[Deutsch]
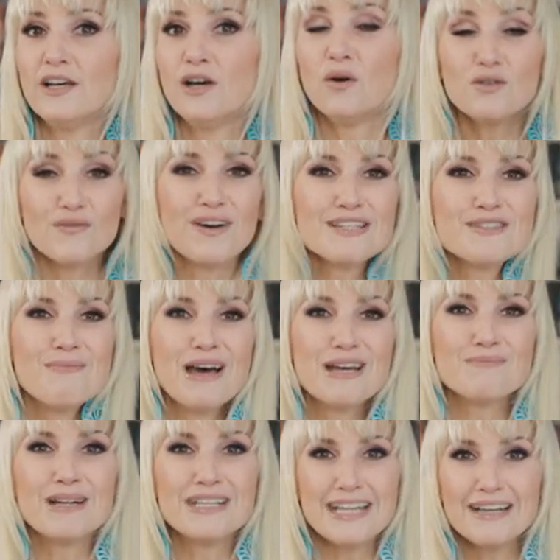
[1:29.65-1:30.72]
Und was
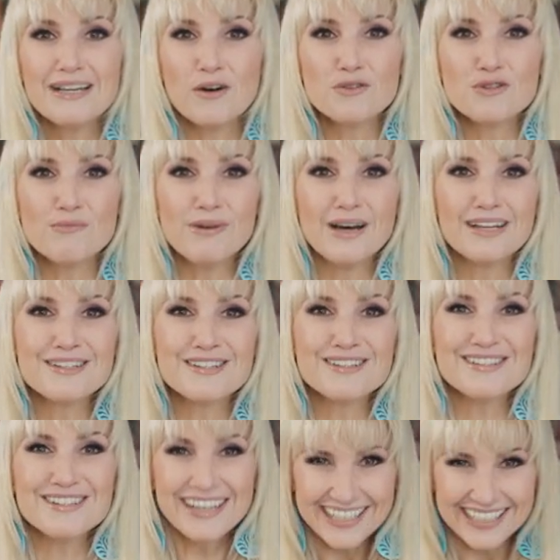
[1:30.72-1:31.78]
macht man dann
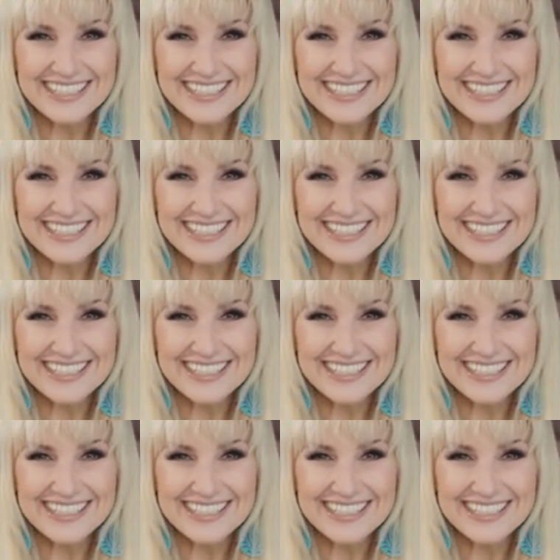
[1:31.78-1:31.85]
automatisch?